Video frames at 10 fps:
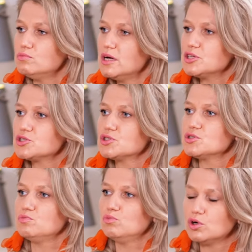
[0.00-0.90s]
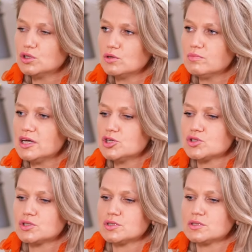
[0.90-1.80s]
mężczyzn, młodych
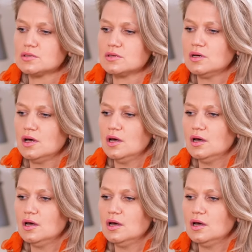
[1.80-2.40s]
mężczyzn